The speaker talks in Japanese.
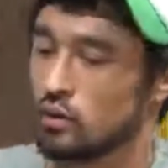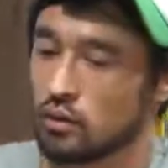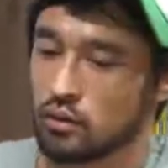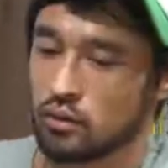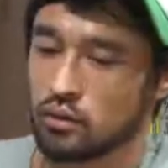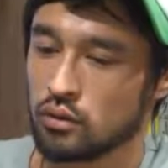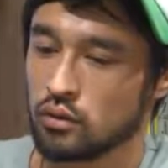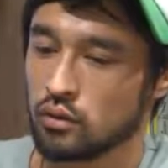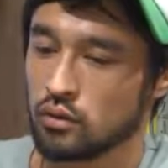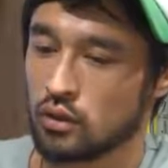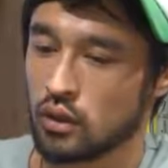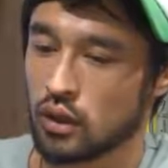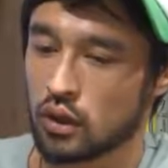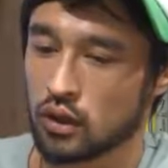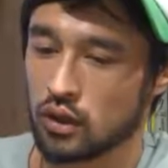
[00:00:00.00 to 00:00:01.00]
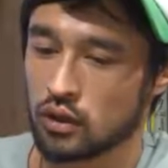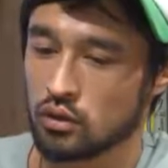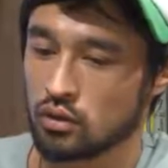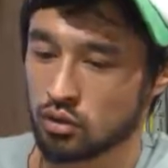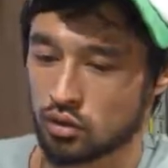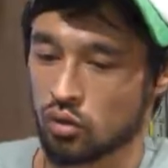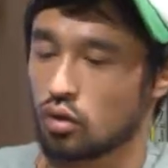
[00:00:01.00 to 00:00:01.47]
ということで
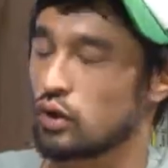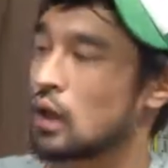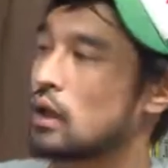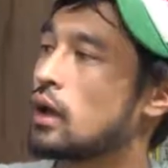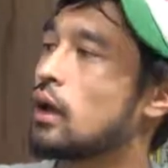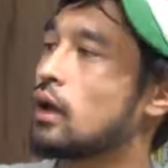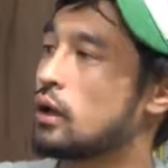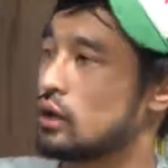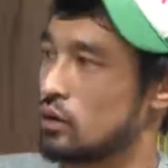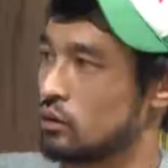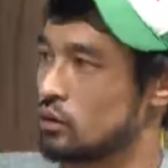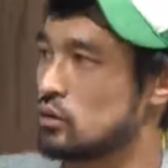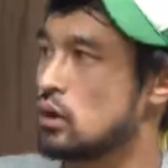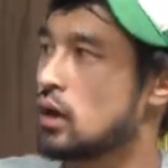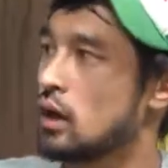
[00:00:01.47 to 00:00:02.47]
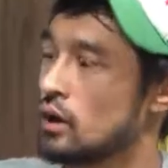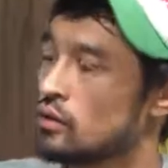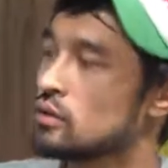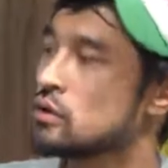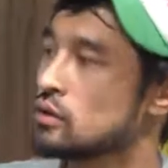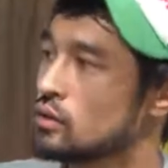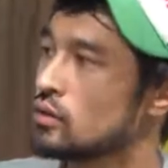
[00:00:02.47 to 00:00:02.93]
ちょっとこう叩かれたことがあるん
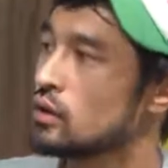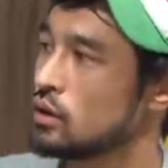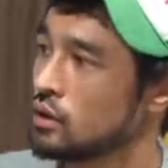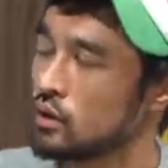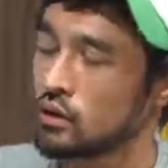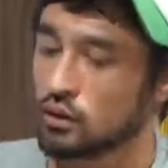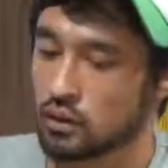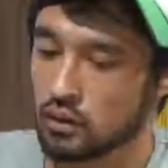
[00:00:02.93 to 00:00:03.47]
ですよね。それは